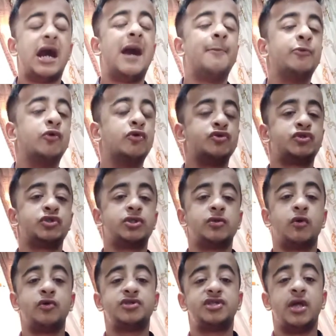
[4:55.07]
आप लोग
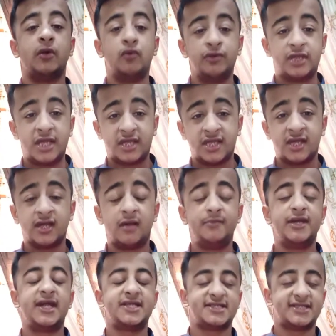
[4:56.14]
उसको ज़रूर देखिएगा
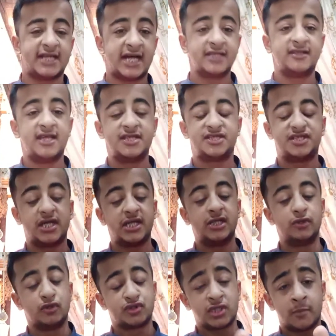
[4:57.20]
मेरा साथ दें इस
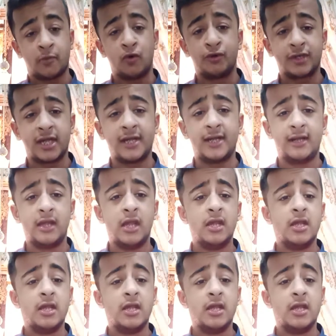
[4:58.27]
चैनल को सपोर्ट करें